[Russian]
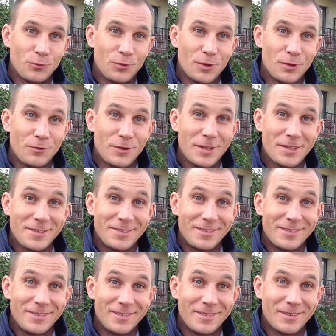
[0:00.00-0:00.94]
воевать
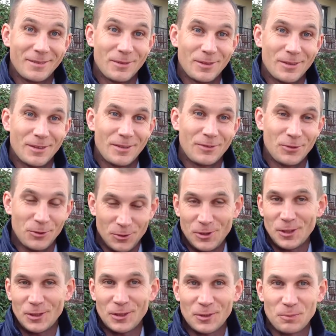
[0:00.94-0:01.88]

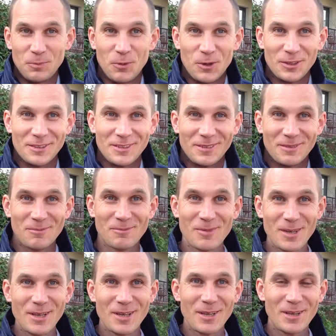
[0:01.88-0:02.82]
все-таки это спорт.
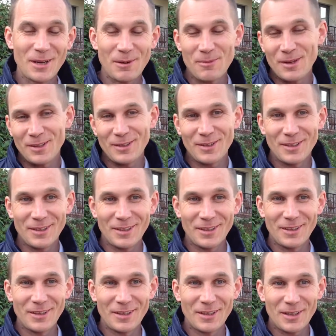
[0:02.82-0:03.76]
Мы
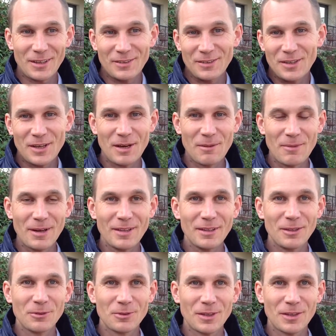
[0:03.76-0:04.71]
команды, разные
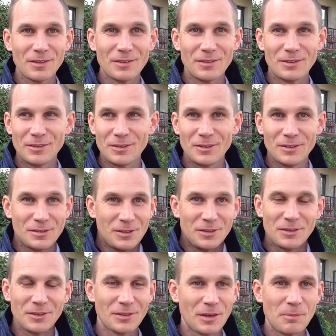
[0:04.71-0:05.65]
команды, у нас, э,
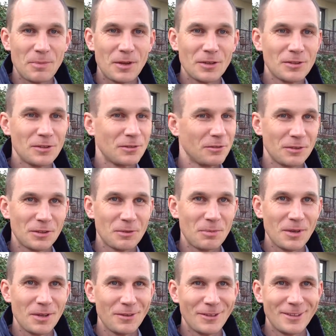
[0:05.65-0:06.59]
естественно, соперничество, это
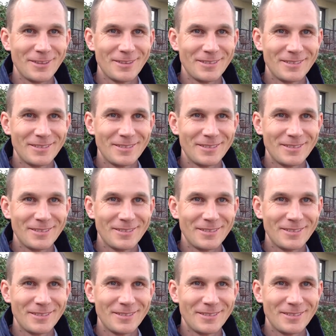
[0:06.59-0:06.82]
первое.